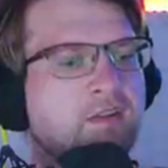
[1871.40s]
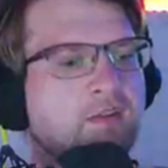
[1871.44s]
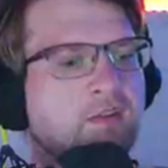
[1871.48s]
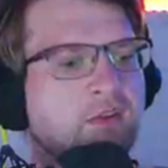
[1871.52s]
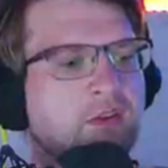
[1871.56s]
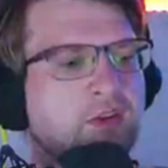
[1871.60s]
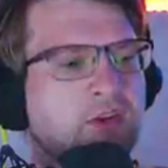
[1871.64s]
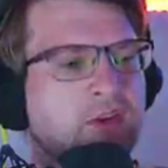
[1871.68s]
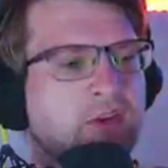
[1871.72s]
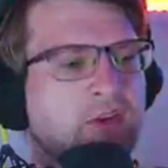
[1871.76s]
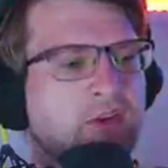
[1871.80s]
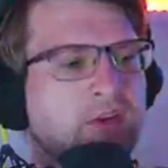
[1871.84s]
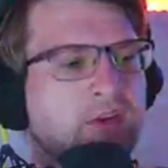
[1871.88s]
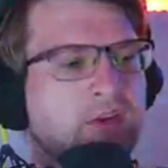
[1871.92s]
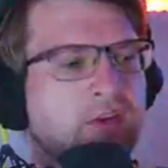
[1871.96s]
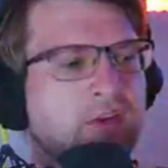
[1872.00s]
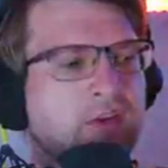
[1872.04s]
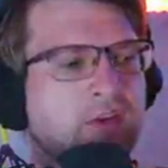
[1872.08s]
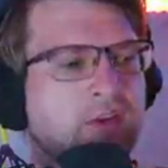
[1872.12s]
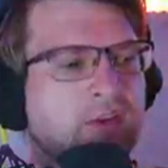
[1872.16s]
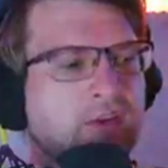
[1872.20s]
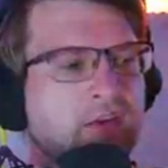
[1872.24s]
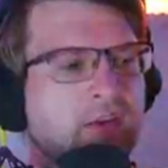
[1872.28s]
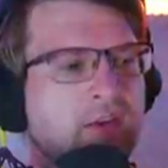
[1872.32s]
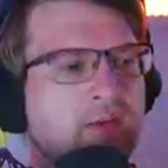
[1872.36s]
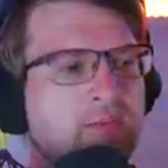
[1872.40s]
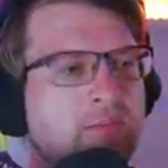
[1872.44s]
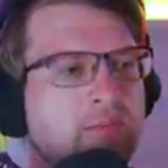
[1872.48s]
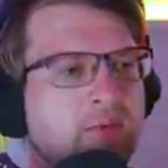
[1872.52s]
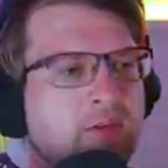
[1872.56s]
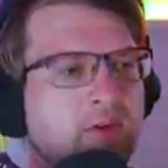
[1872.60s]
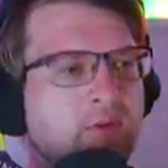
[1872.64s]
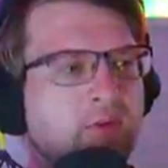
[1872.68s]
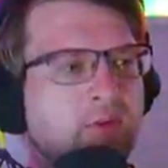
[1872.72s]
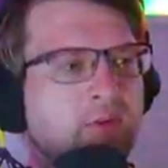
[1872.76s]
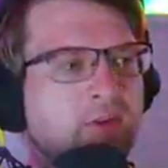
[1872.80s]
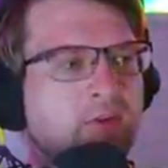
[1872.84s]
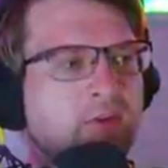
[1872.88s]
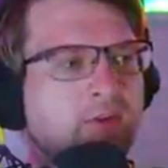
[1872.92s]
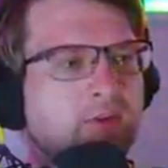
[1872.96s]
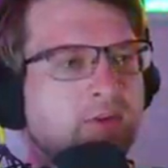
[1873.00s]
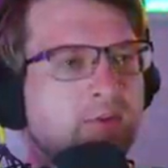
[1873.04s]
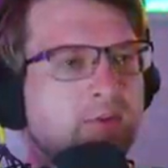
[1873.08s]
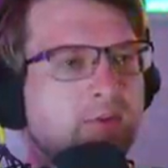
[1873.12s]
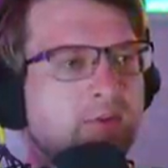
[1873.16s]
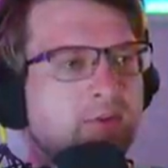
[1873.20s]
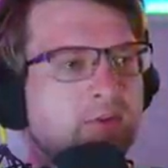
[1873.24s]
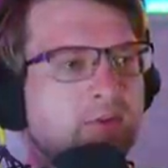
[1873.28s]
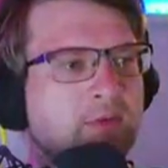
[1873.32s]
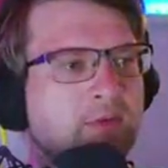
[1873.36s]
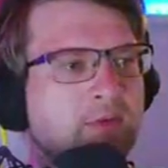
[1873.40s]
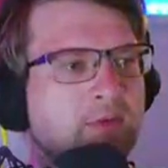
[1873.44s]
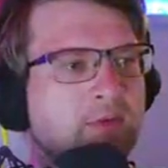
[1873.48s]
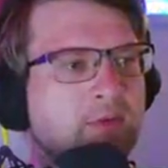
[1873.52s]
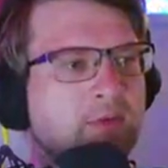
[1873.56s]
Das wollte ich nicht. Ich dachte, er gräbt da oder so.